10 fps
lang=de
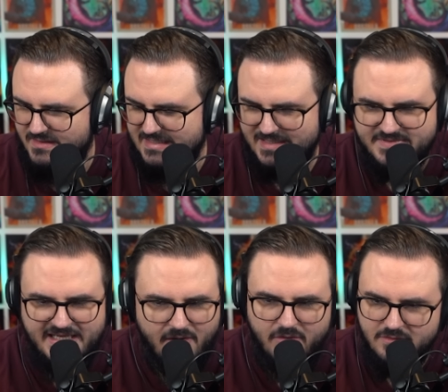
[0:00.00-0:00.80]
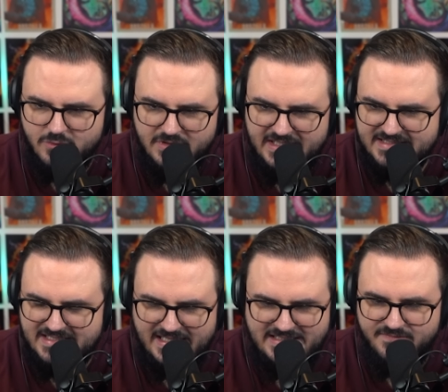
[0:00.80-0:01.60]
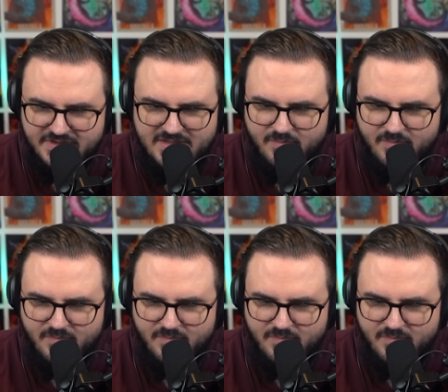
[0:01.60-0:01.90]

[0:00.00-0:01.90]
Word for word: Da gibt es halt auch einen Kunden, der sagt, ich will eine